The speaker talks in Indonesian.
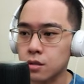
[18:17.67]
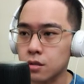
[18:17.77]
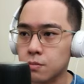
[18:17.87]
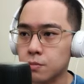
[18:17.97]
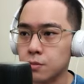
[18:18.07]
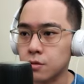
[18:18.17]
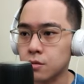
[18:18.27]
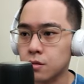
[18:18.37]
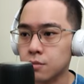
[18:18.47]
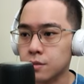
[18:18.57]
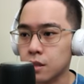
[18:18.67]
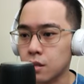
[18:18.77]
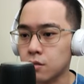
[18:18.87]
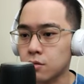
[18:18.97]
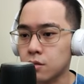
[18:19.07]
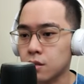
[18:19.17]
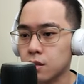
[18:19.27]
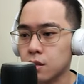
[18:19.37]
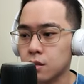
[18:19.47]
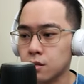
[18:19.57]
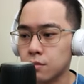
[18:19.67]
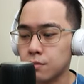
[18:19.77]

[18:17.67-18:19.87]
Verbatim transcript: sih bosnya tetap jago deck ini